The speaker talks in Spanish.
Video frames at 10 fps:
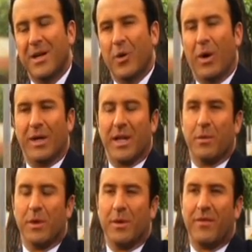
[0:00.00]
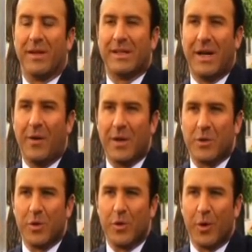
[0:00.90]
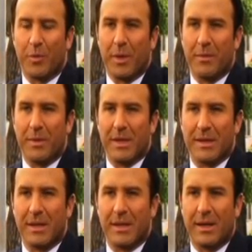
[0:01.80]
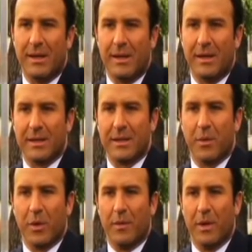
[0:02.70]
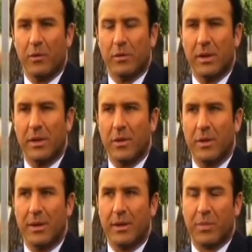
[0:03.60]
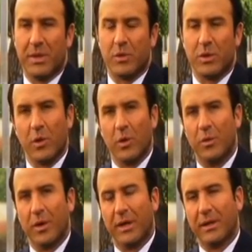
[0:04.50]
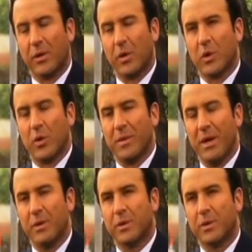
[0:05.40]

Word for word: Juan Guillermo, ni me ha faltado, es un honor para mí estar aquí en este programa contigo y pues un saludo muy grande a todos los colombianos.